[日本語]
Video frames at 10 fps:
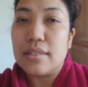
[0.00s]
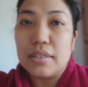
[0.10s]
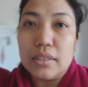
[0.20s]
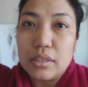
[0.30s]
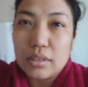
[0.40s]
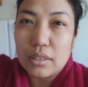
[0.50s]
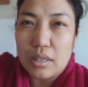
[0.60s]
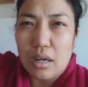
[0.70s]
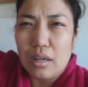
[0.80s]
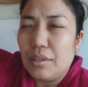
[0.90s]
ず、な
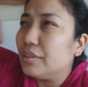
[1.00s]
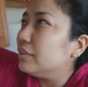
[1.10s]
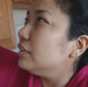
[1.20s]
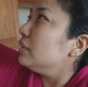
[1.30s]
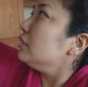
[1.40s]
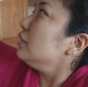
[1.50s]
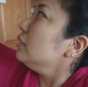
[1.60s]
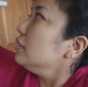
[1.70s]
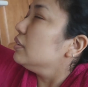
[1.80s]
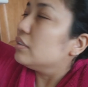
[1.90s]
んか、
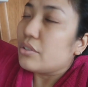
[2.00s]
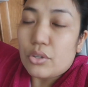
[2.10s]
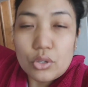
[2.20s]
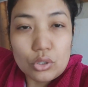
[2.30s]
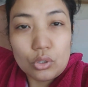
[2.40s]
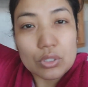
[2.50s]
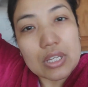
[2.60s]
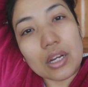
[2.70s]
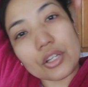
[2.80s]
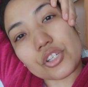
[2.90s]
そういうのを
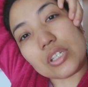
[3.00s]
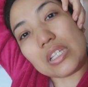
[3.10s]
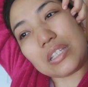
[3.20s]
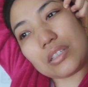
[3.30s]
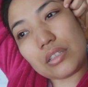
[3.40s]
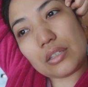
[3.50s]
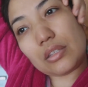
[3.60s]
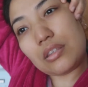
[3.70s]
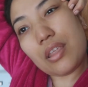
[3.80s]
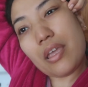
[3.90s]
探しに
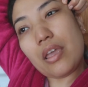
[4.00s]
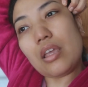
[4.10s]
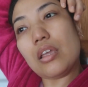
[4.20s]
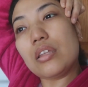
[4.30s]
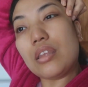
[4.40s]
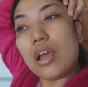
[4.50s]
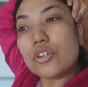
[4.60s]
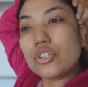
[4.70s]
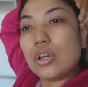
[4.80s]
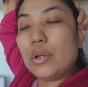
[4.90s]
行って、で、
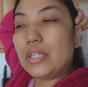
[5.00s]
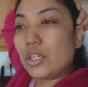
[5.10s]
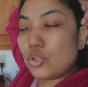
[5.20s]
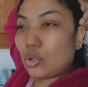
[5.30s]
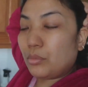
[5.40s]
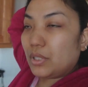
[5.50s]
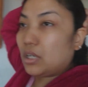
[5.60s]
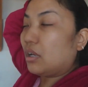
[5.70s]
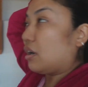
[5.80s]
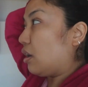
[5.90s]
明日は日曜日
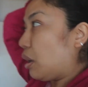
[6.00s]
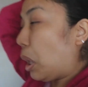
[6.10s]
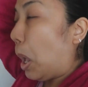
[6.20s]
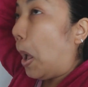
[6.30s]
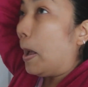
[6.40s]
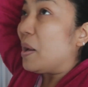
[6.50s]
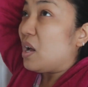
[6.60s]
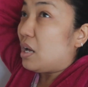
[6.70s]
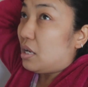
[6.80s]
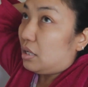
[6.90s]
だから、
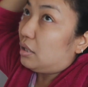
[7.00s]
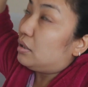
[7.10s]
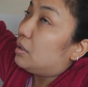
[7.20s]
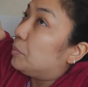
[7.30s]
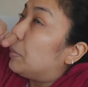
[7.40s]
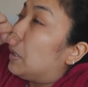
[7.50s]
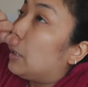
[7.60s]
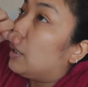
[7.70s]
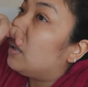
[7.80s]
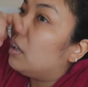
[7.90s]
う
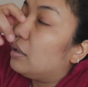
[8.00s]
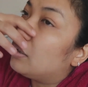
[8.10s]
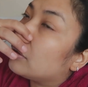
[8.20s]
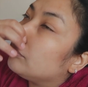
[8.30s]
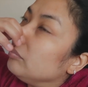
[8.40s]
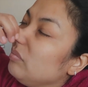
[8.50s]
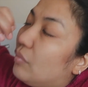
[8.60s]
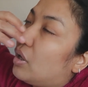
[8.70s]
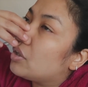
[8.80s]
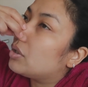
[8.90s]

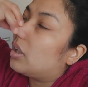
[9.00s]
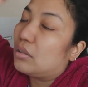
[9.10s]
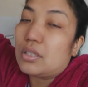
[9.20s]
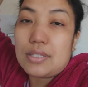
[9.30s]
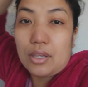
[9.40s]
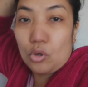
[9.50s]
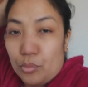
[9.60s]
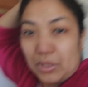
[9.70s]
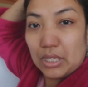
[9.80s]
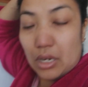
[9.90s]
明日片付け
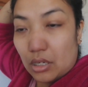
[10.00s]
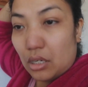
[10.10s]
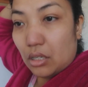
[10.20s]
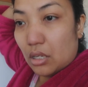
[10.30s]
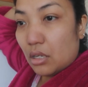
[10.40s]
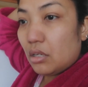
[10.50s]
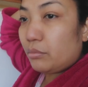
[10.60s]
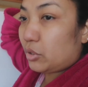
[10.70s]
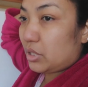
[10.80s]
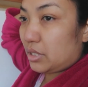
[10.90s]
ようみたいな
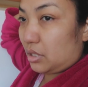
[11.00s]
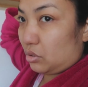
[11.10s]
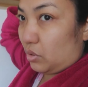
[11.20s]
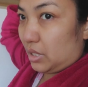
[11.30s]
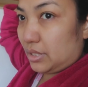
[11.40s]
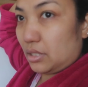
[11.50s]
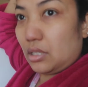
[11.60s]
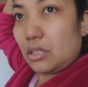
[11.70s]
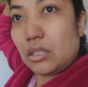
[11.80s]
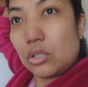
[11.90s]
もうさっさと終わらせ
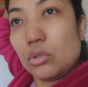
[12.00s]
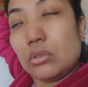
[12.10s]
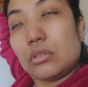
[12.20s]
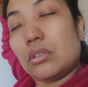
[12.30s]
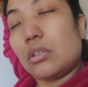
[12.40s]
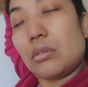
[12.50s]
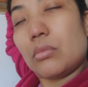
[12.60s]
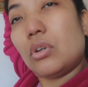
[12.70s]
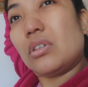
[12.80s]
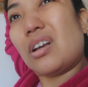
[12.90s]
て私本当に
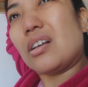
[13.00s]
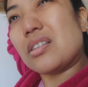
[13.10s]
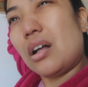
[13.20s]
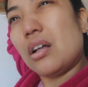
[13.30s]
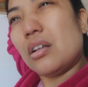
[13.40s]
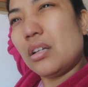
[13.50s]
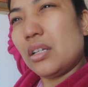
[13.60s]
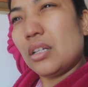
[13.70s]
もうなんかさ